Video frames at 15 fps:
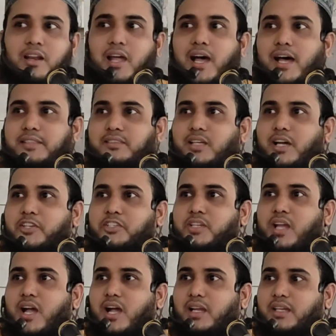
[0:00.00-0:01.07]
রাত
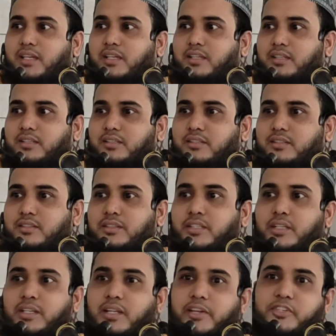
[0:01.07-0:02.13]
আসে আগে
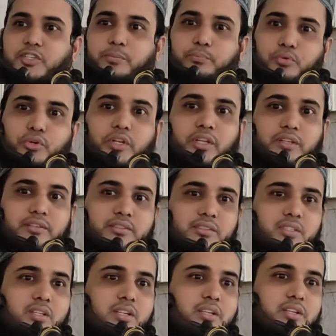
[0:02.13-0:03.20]
দিন আসে পরে
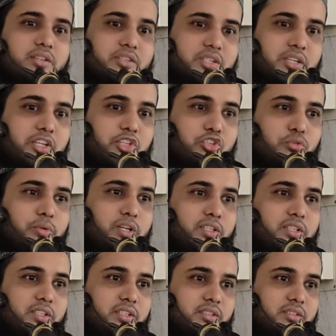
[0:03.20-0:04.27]
সেই
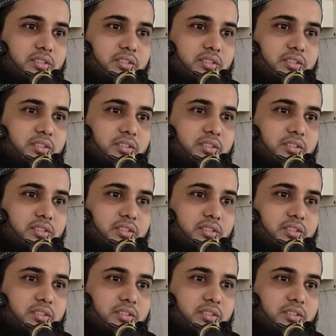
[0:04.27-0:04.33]
সুবাদে